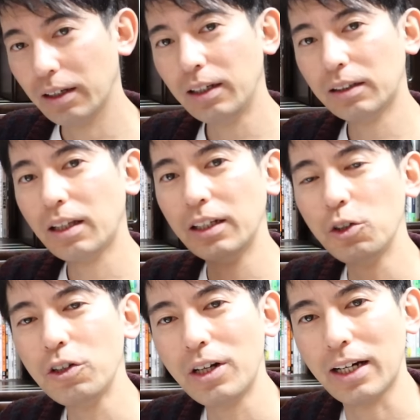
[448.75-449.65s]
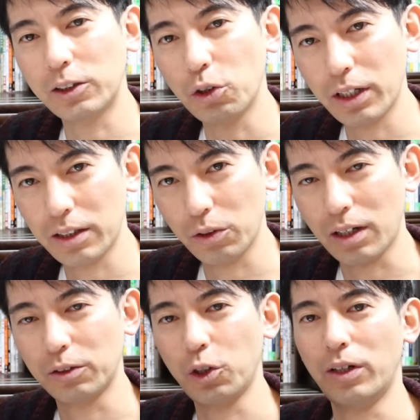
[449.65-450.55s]
一体どれぐらいが上限なの
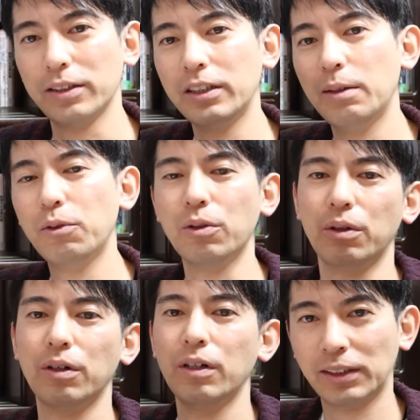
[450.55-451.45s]
かっていうのはですね、もう、